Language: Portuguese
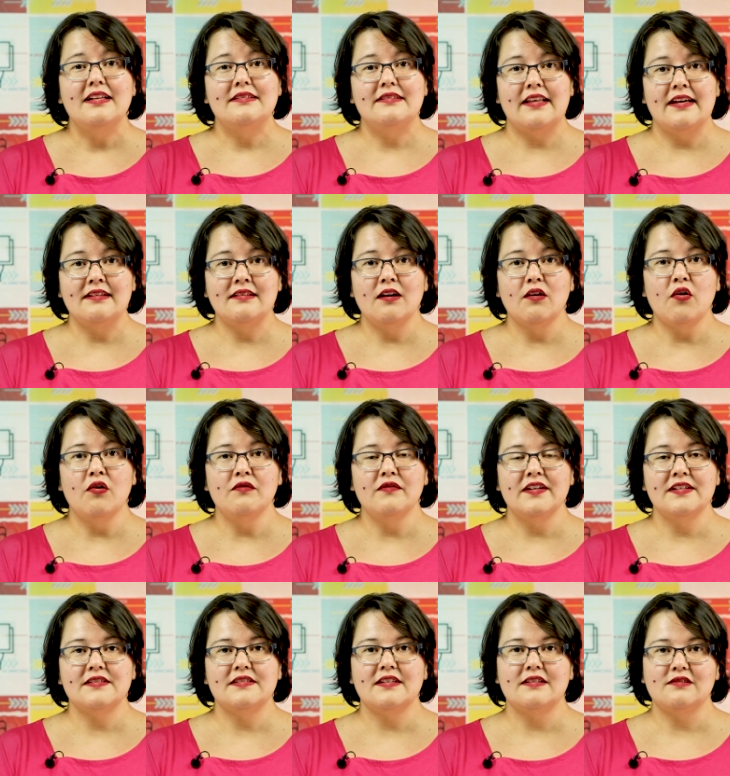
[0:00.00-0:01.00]
tenta
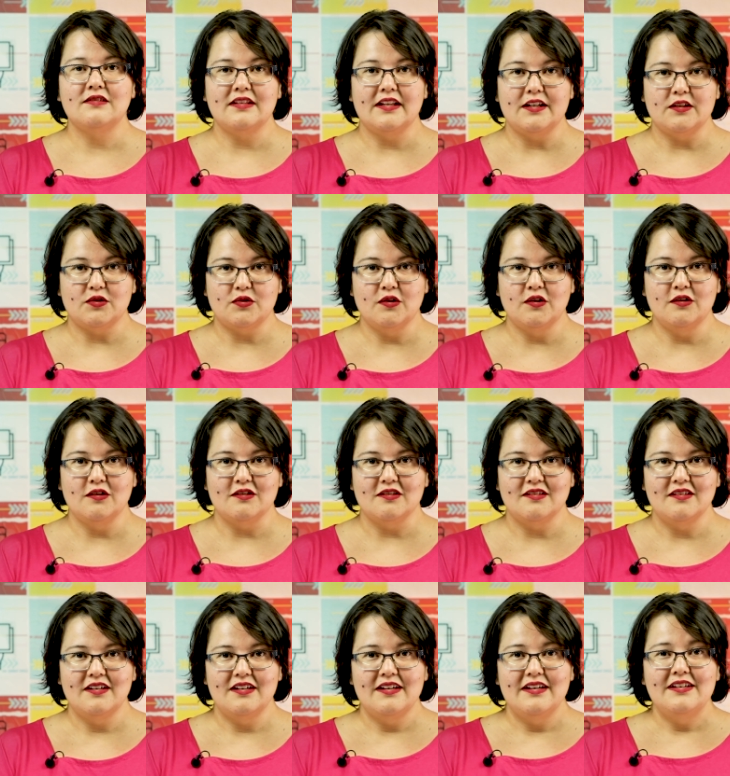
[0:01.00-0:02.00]
convencer o leitor
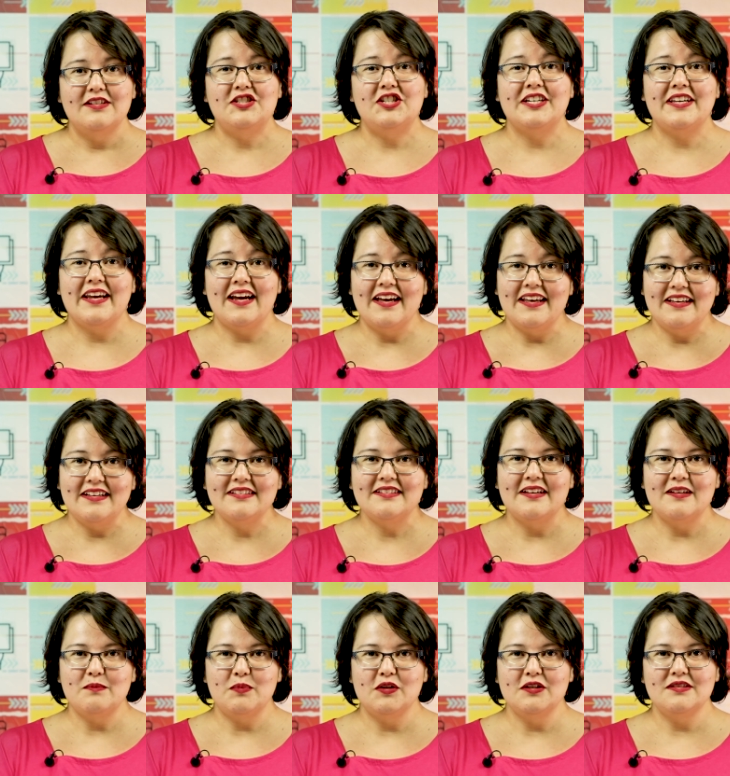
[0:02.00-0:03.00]
de que ainda
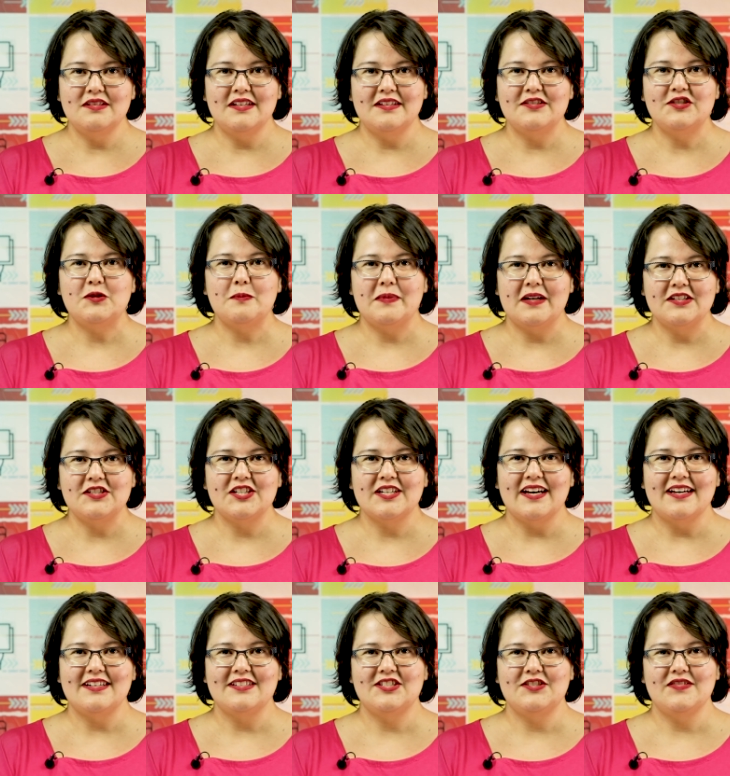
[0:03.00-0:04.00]
é importante
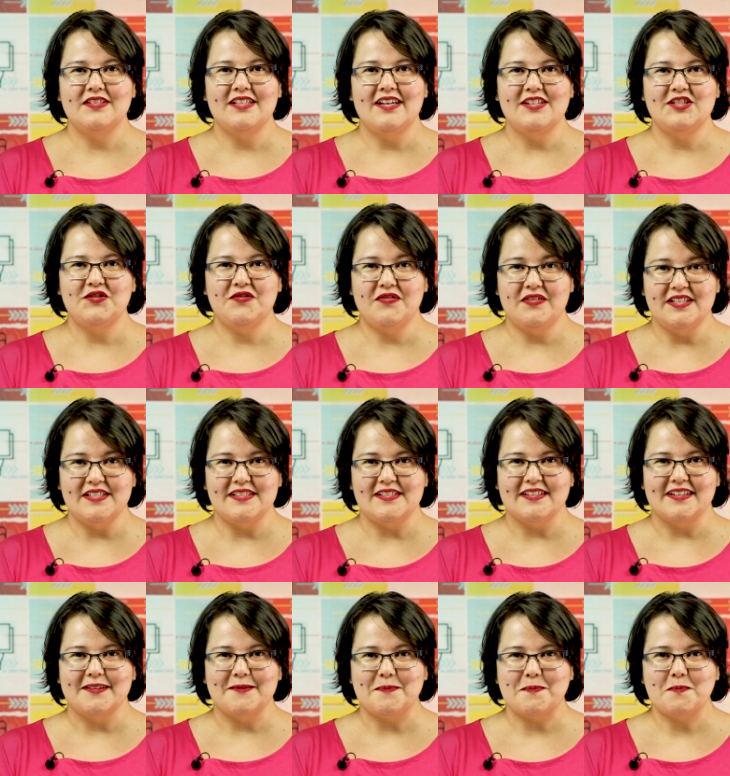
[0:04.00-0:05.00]
praticar atividade
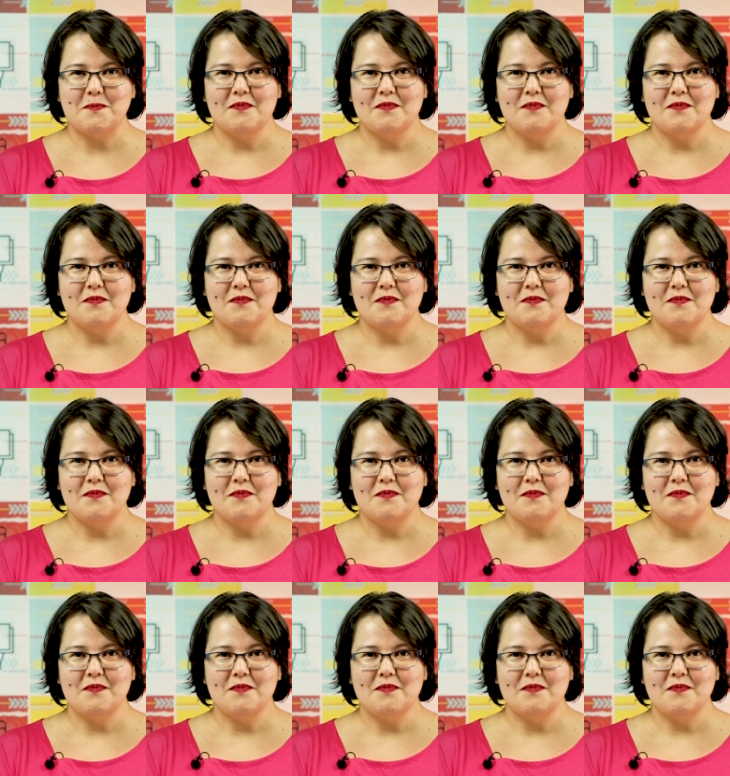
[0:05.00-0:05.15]
física.